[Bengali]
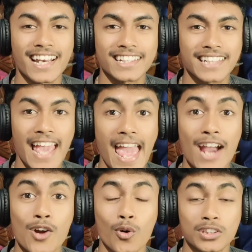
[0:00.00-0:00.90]
টেলারটা
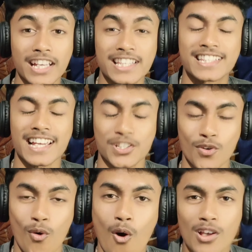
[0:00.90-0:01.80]
এক কথায় জাস্ট
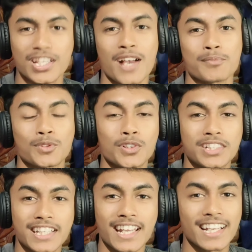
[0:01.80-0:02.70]
অসাম তো
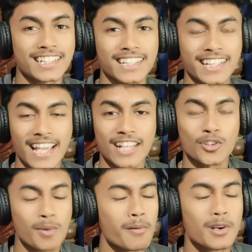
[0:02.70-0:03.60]
টেলারটা দেখে
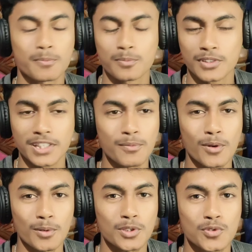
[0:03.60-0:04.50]
একদম আমার কি
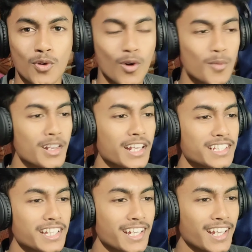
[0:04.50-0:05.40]
বলবো চরম
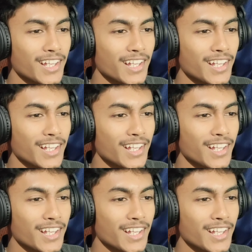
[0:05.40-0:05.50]
লেগেছে